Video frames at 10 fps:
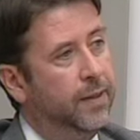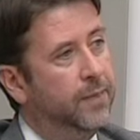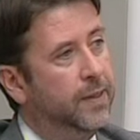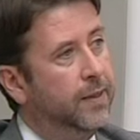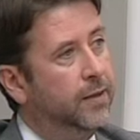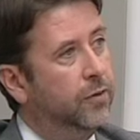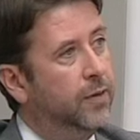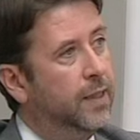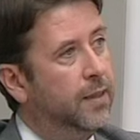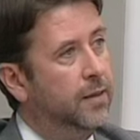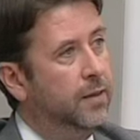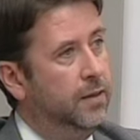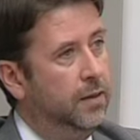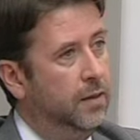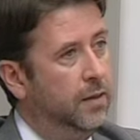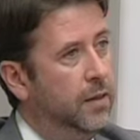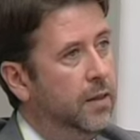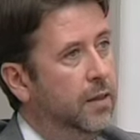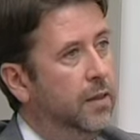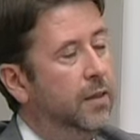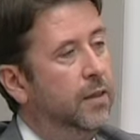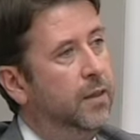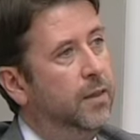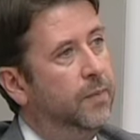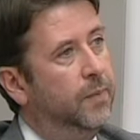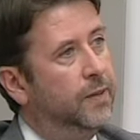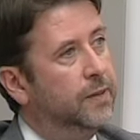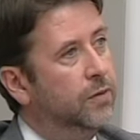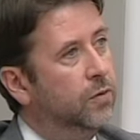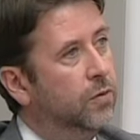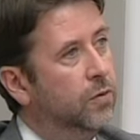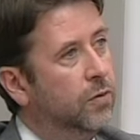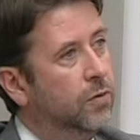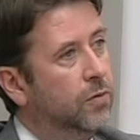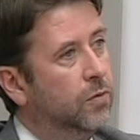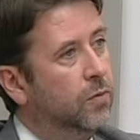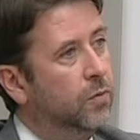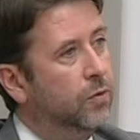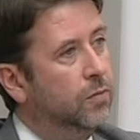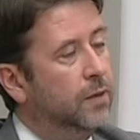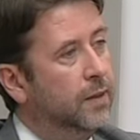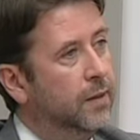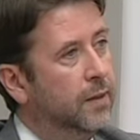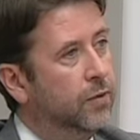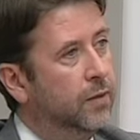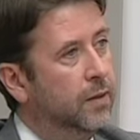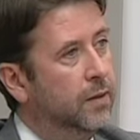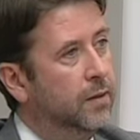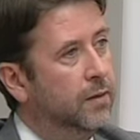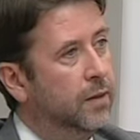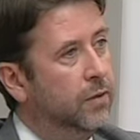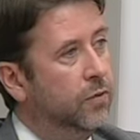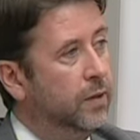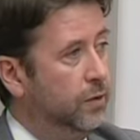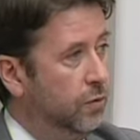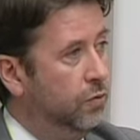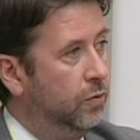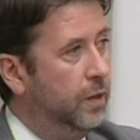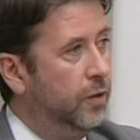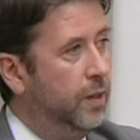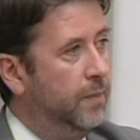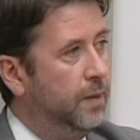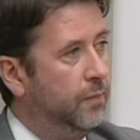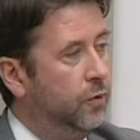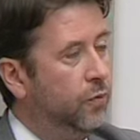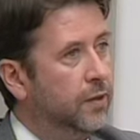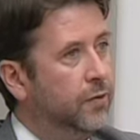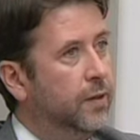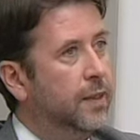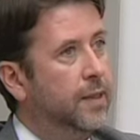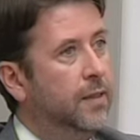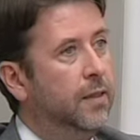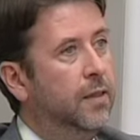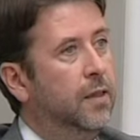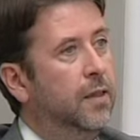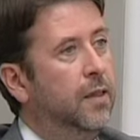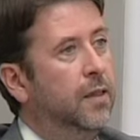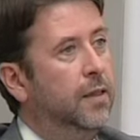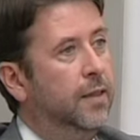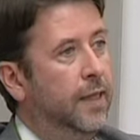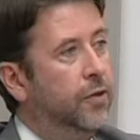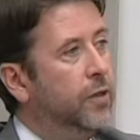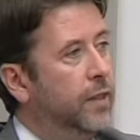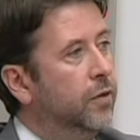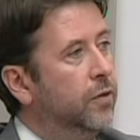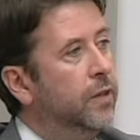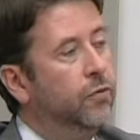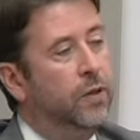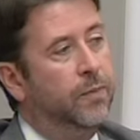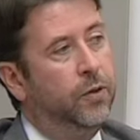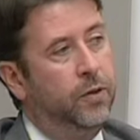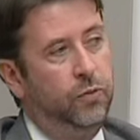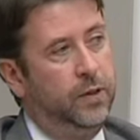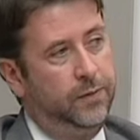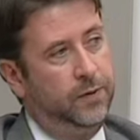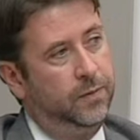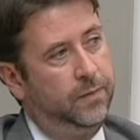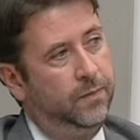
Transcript: campaña electoral y eh, me presento como candidato al, Congreso junto a Ana por Coalición Canaria, claro que quiero tener una mejor educación,